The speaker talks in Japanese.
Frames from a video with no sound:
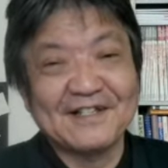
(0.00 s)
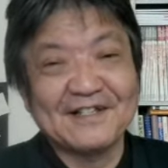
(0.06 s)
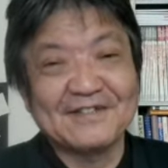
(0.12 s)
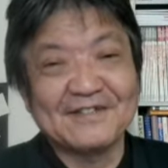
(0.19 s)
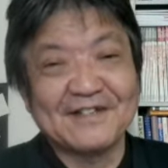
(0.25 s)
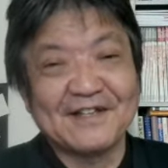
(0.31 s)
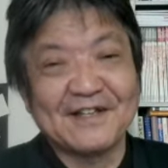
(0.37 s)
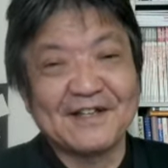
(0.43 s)
で
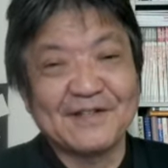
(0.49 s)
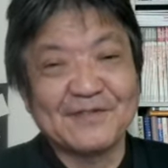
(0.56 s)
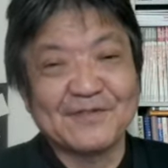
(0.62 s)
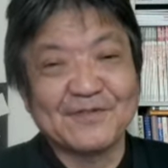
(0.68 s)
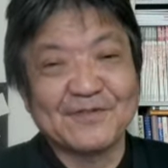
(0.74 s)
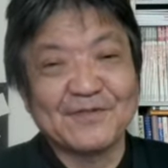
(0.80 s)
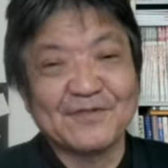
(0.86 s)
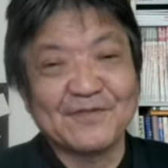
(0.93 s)
すね
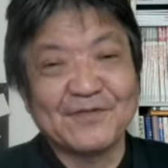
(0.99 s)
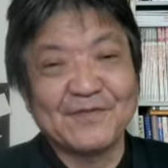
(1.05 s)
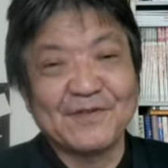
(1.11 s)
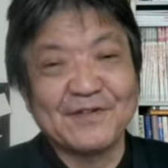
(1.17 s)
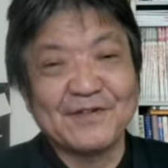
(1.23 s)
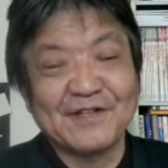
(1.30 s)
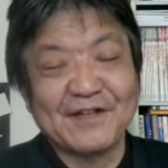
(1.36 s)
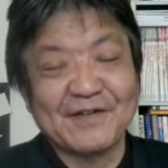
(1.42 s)
その
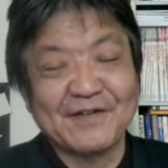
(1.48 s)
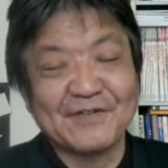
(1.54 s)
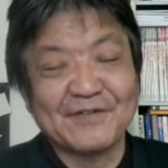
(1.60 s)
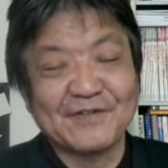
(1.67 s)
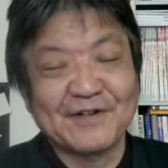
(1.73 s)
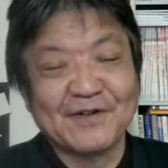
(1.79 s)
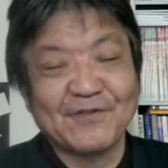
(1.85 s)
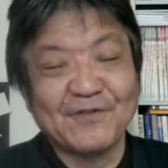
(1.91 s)
ノーベル平和
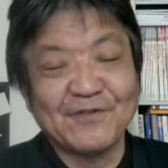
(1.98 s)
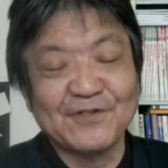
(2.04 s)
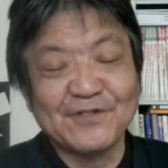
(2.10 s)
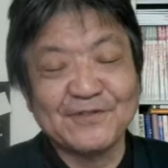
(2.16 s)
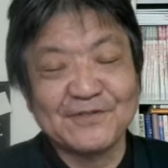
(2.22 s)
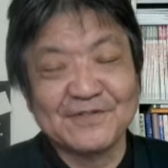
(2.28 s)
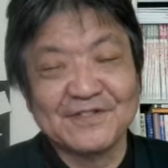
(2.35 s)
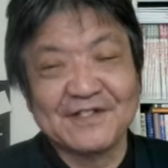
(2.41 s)
賞が欲
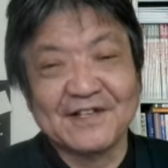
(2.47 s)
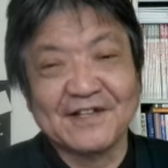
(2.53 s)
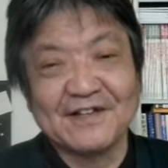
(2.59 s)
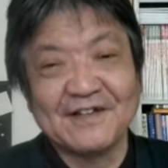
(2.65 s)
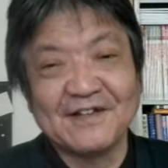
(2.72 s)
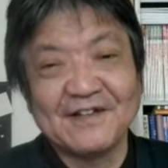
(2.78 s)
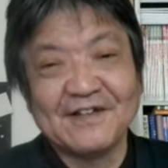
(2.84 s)
しくって